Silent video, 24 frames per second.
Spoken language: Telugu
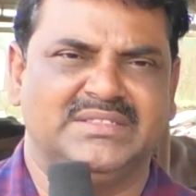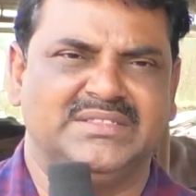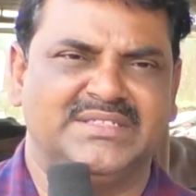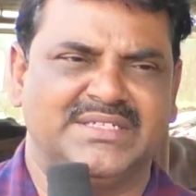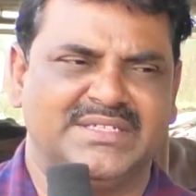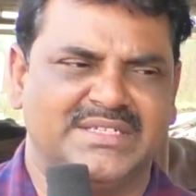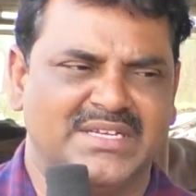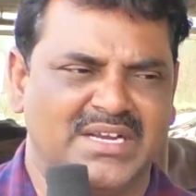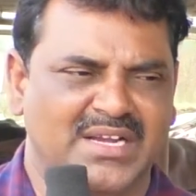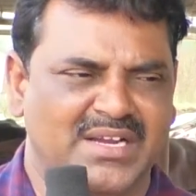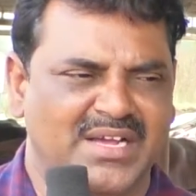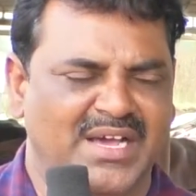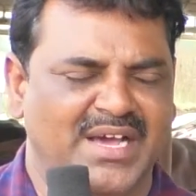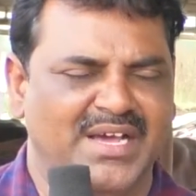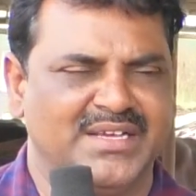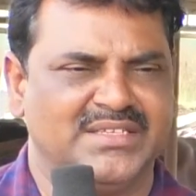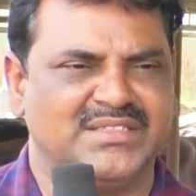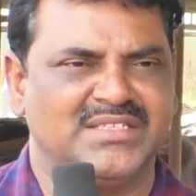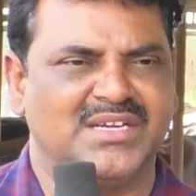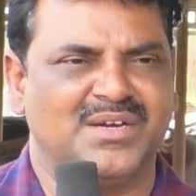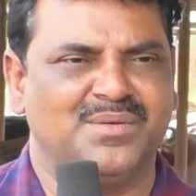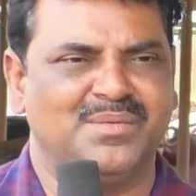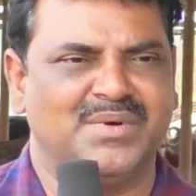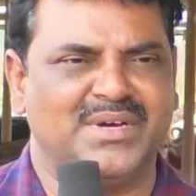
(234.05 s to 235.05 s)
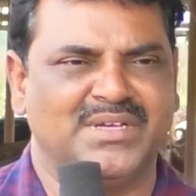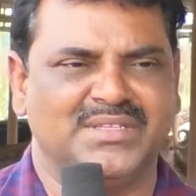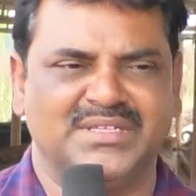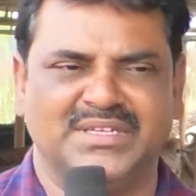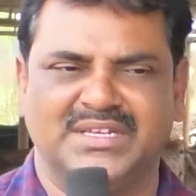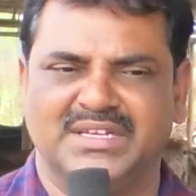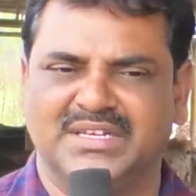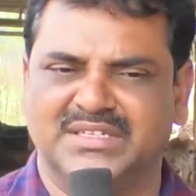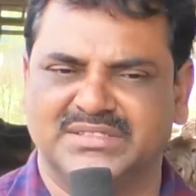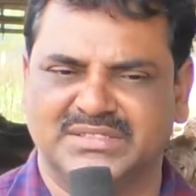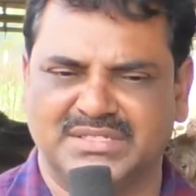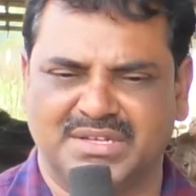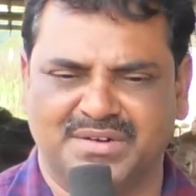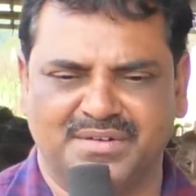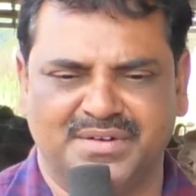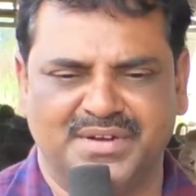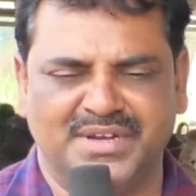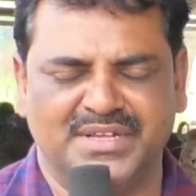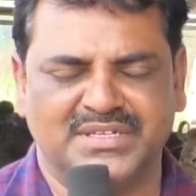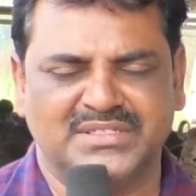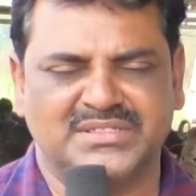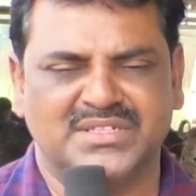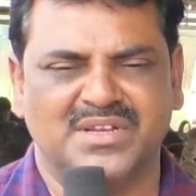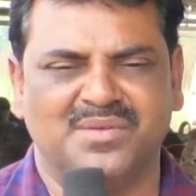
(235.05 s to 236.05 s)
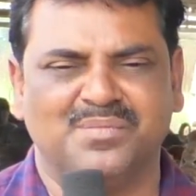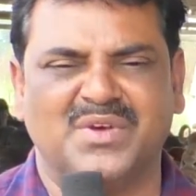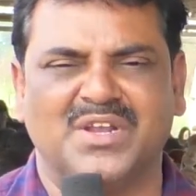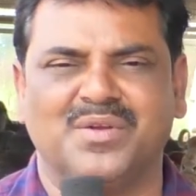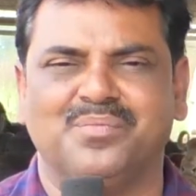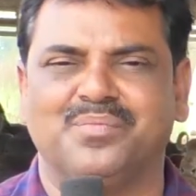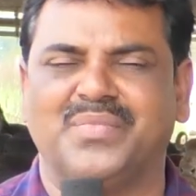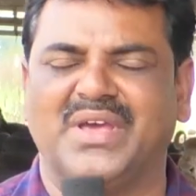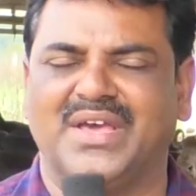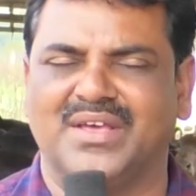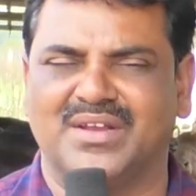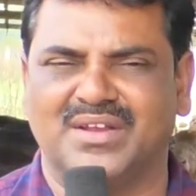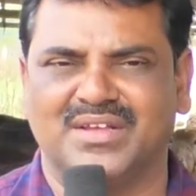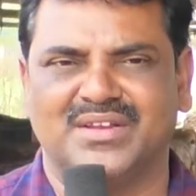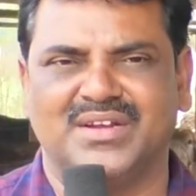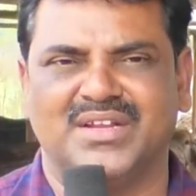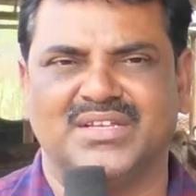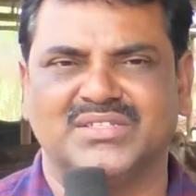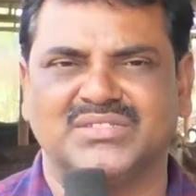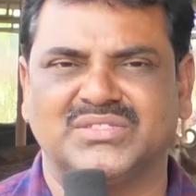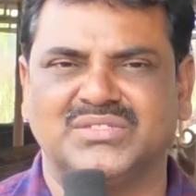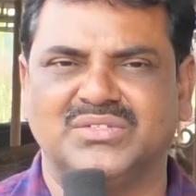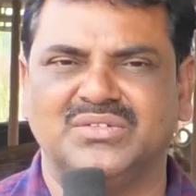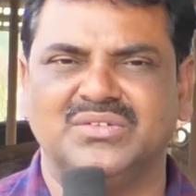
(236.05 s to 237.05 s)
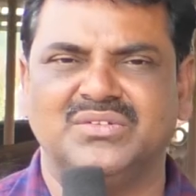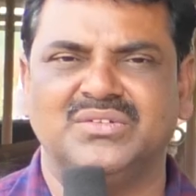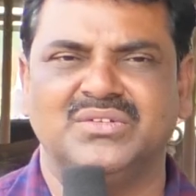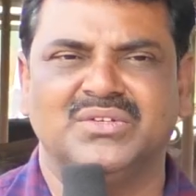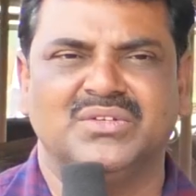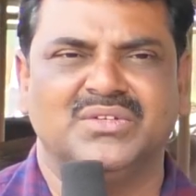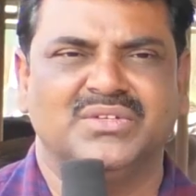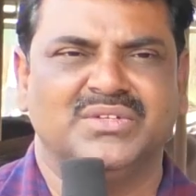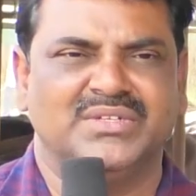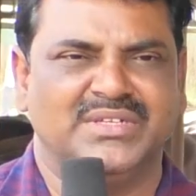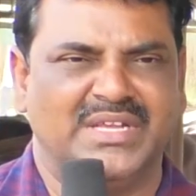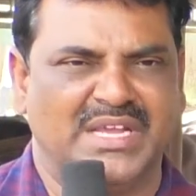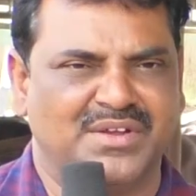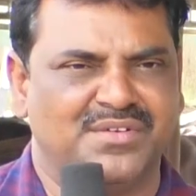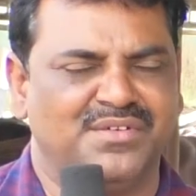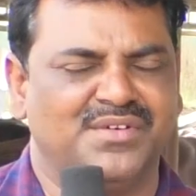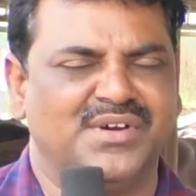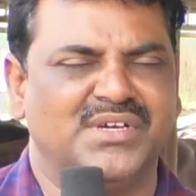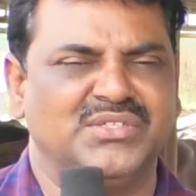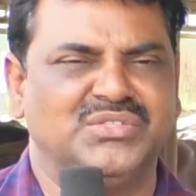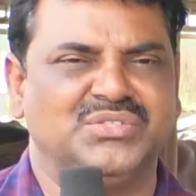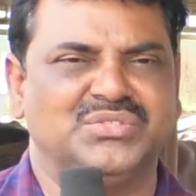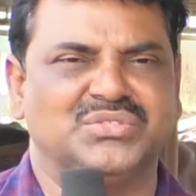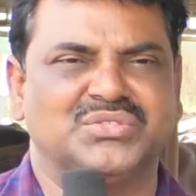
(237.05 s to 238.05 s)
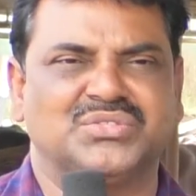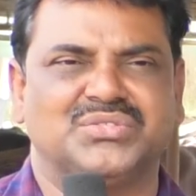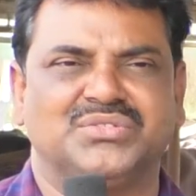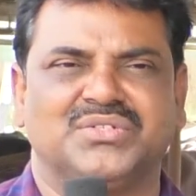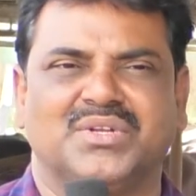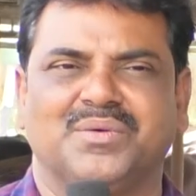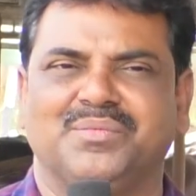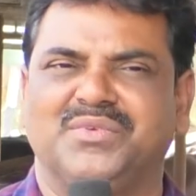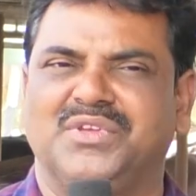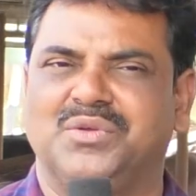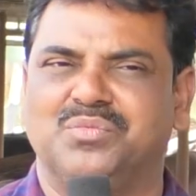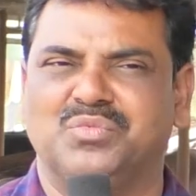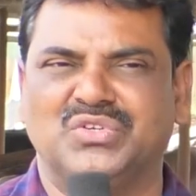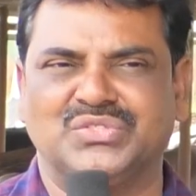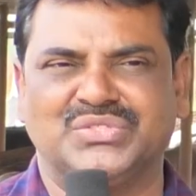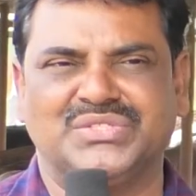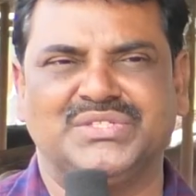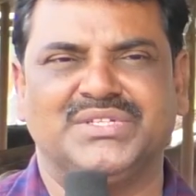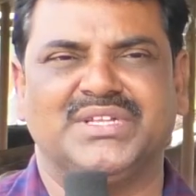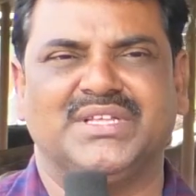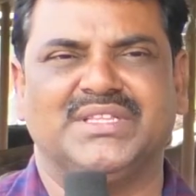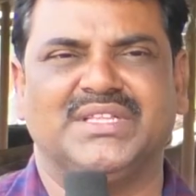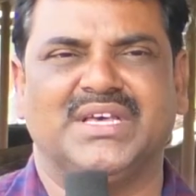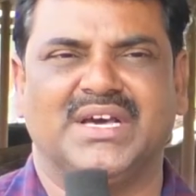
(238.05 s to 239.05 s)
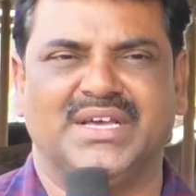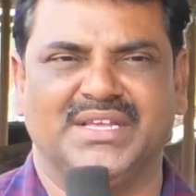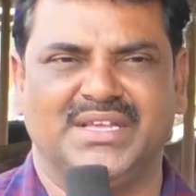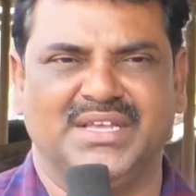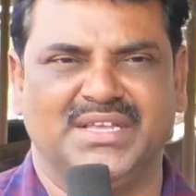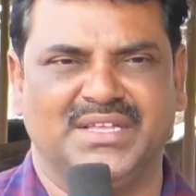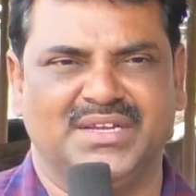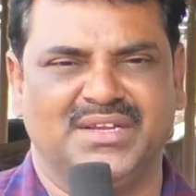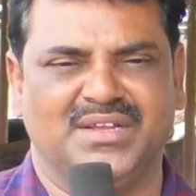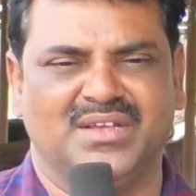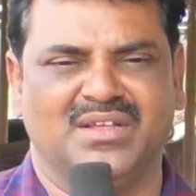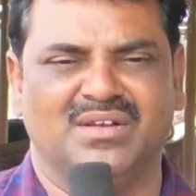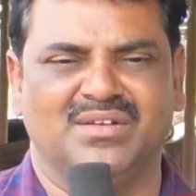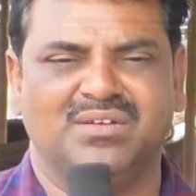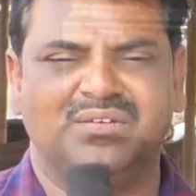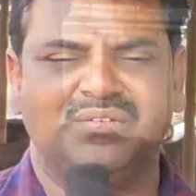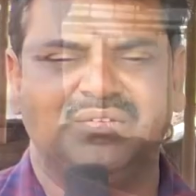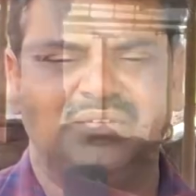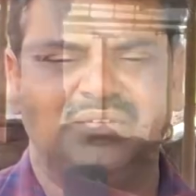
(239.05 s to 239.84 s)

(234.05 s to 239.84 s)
జనరల్గా హైదరాబాద్ ఈ సరౌండింగ్స్లో మనం పారాగ్రాఫ్స్ను ఎక్కువ చూస్తుంటాం ఈ మూసినది నది ఆ ఏరియాలో